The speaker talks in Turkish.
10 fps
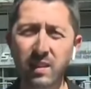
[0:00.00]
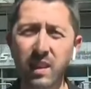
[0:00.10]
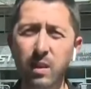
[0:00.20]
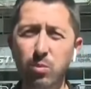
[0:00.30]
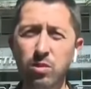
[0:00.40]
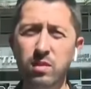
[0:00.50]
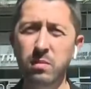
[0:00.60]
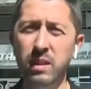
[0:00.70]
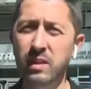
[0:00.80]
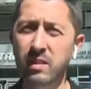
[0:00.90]
Bu isimlerin
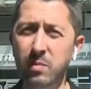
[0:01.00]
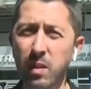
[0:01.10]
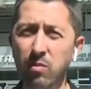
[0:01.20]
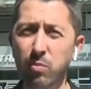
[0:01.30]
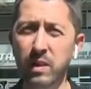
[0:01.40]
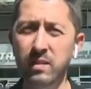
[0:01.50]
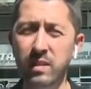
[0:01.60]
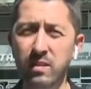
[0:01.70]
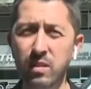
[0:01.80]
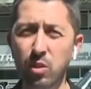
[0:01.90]
ismi Avrupa
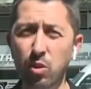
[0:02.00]
listesinde yok.